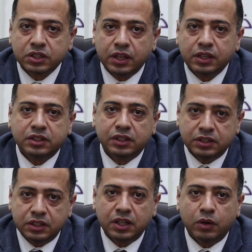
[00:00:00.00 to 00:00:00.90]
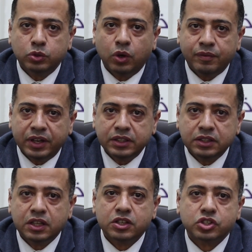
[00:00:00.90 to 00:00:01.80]
دهيت الجديده او الدعامه
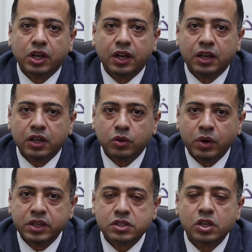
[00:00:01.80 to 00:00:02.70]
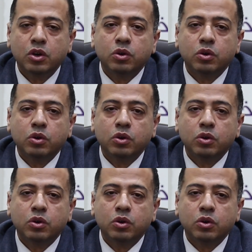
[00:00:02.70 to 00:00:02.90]
الجديده شغاله كويس